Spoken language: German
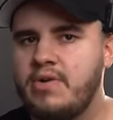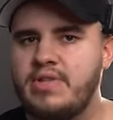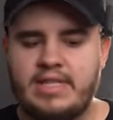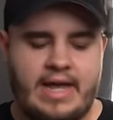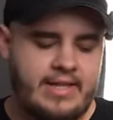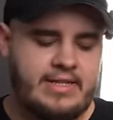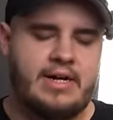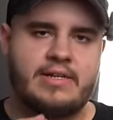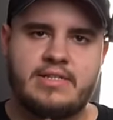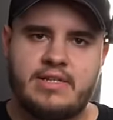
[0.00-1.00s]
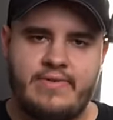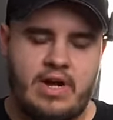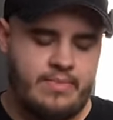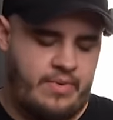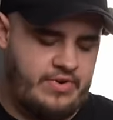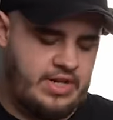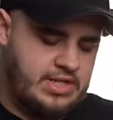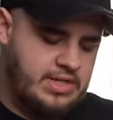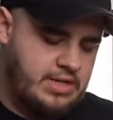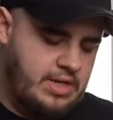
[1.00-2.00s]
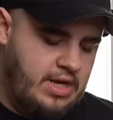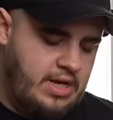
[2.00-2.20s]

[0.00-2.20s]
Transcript: oder drei Tagen ins Aquarium bepflanzen.